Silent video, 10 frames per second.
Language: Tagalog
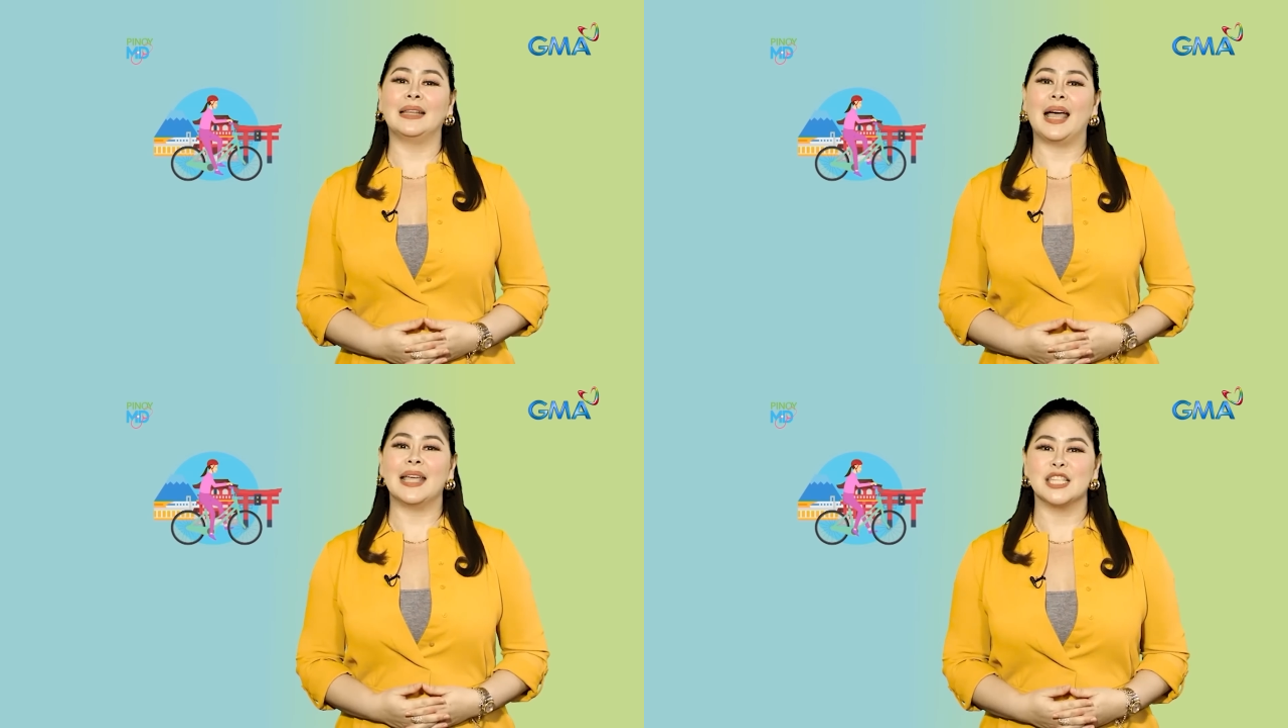
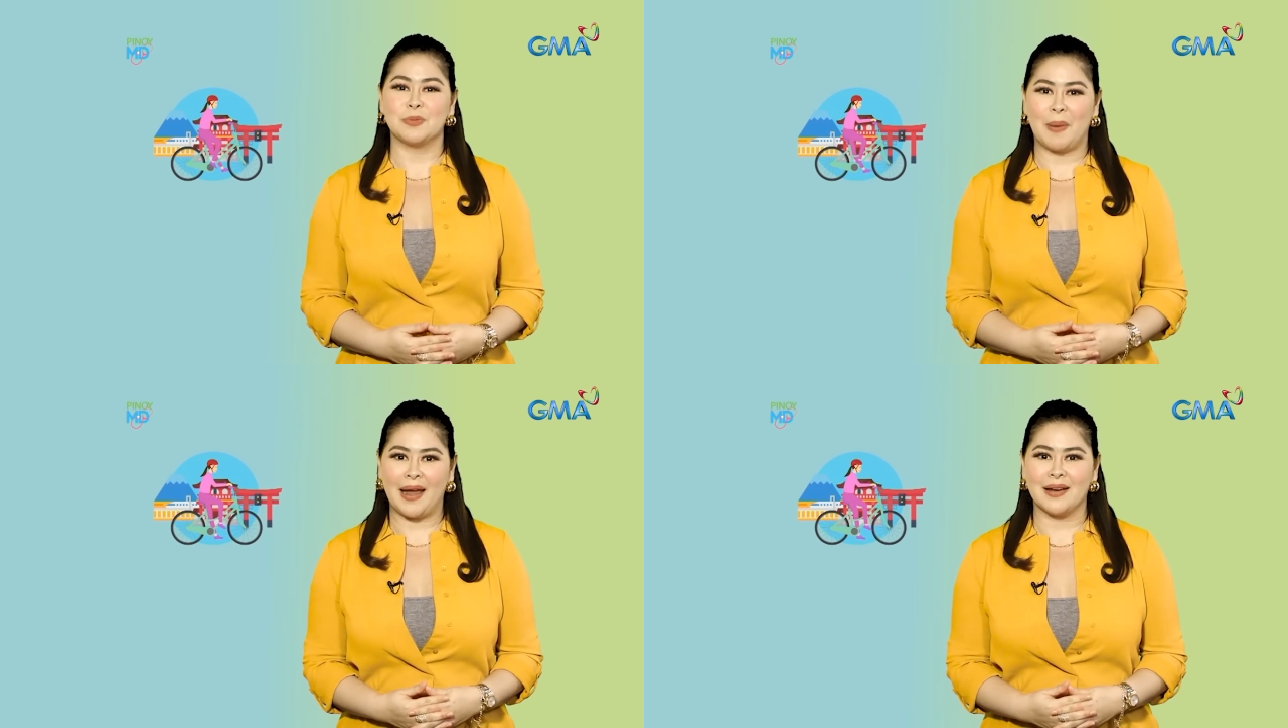
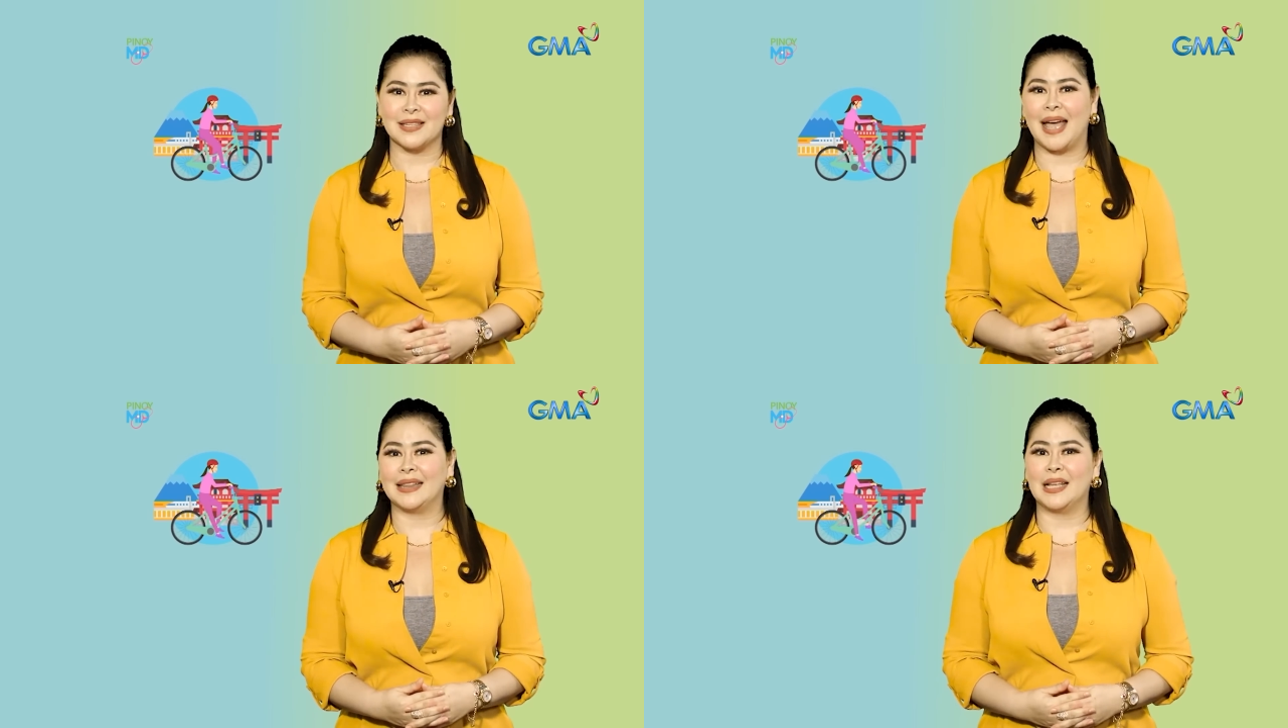naka-inspire
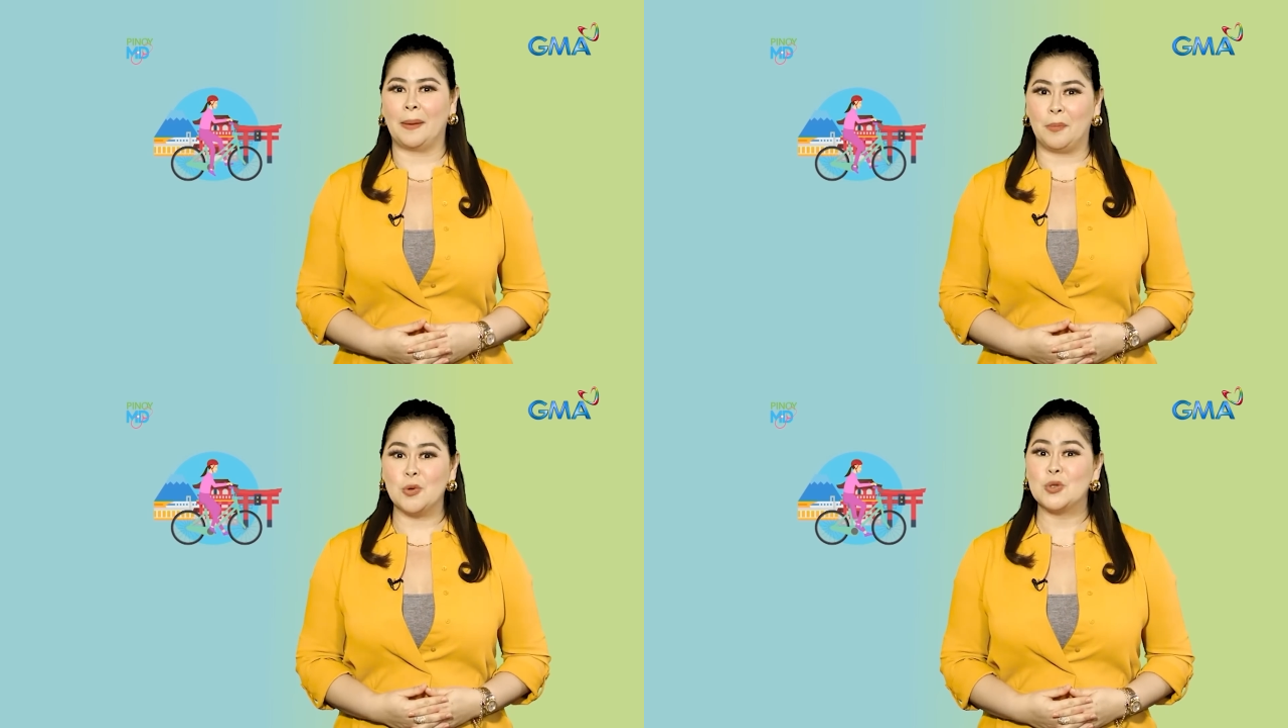sa ating
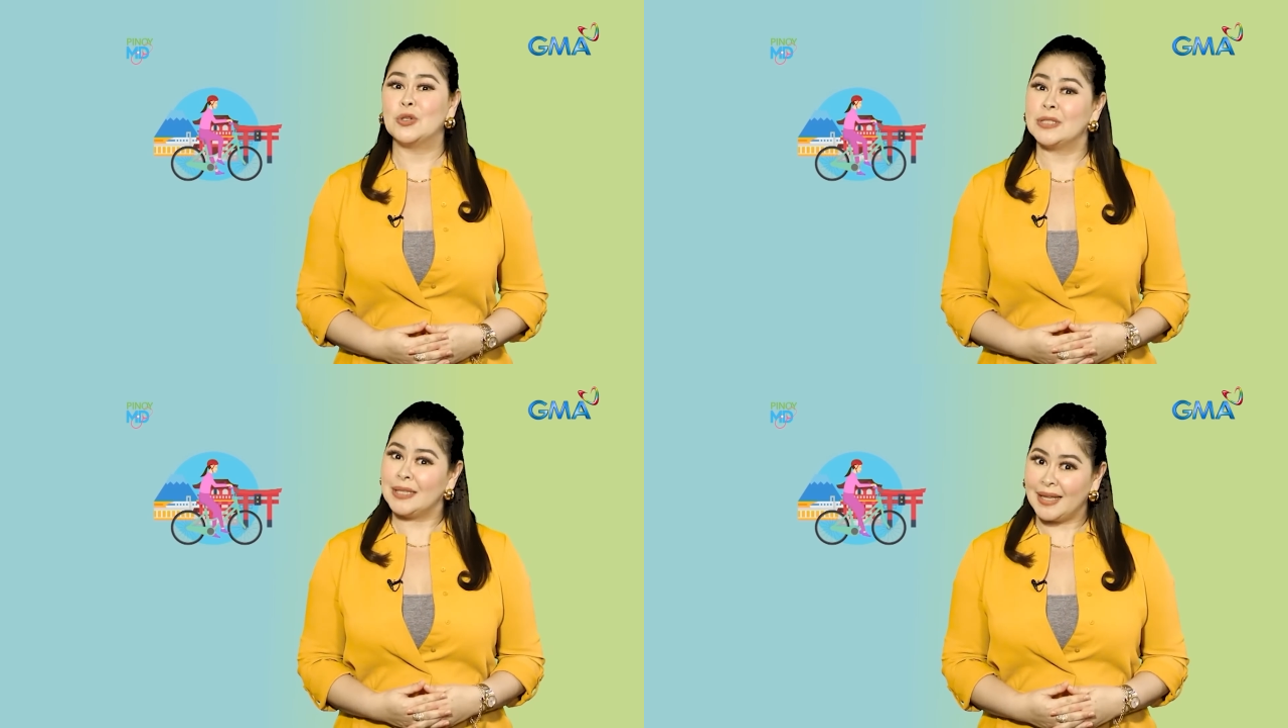
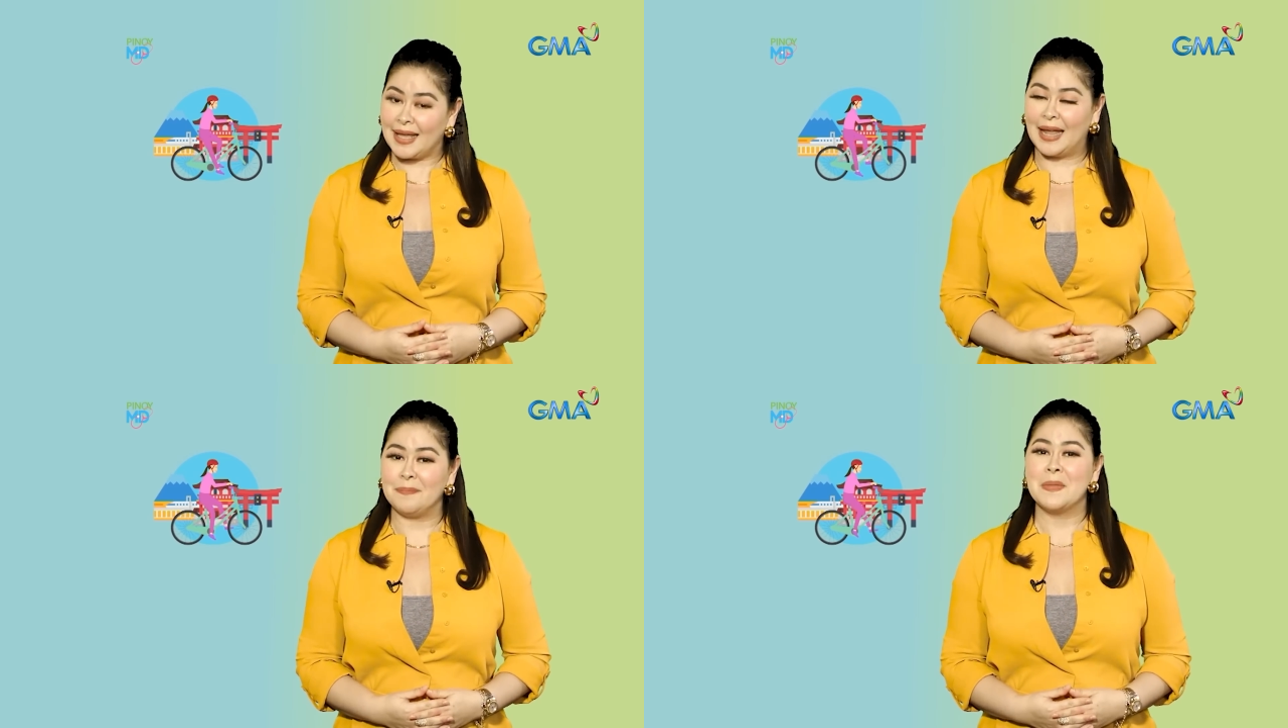kapusong si
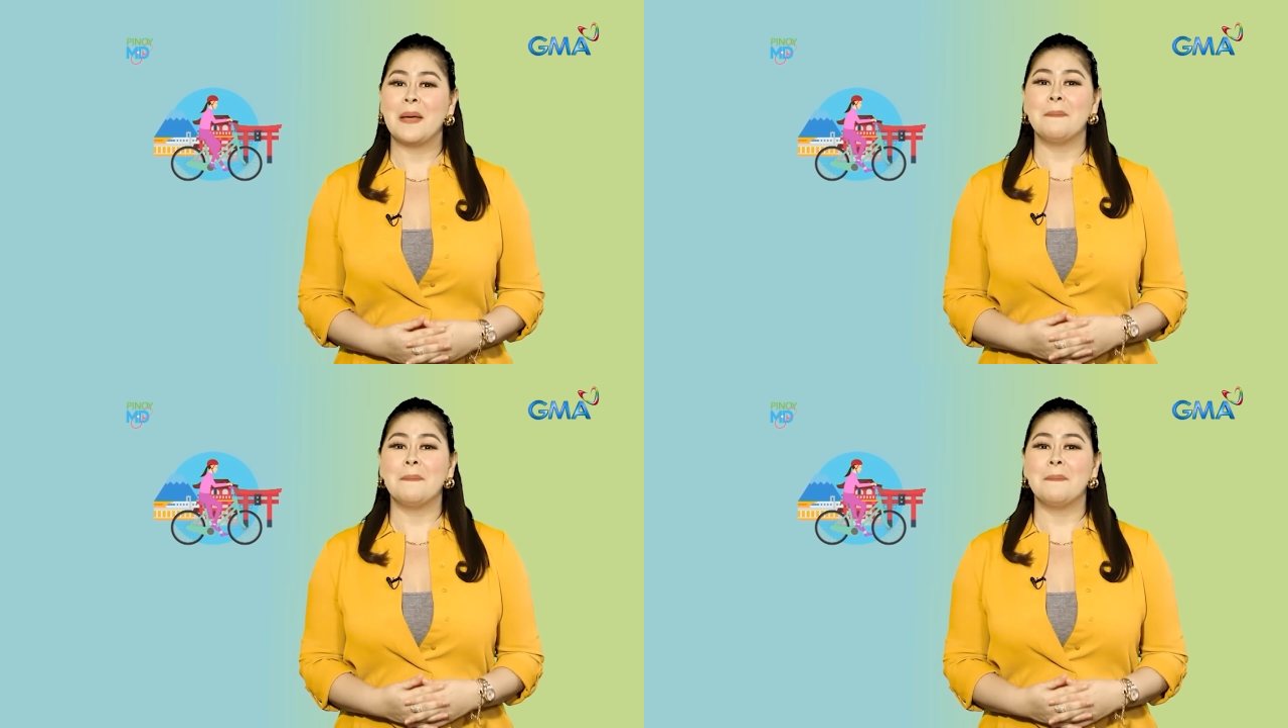Dayan